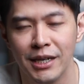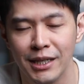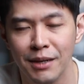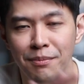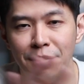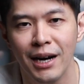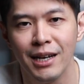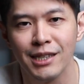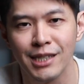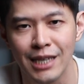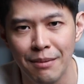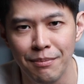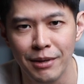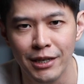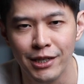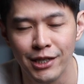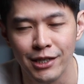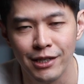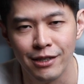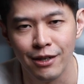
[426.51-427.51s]
马上把他产
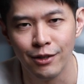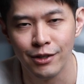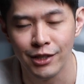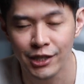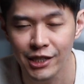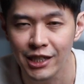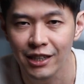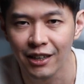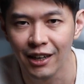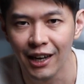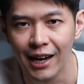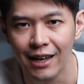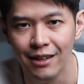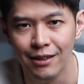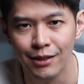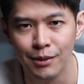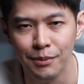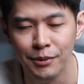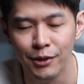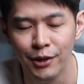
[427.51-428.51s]
品介绍进来
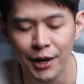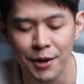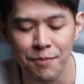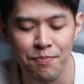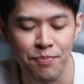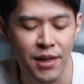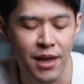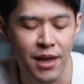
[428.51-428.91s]
了，对不对？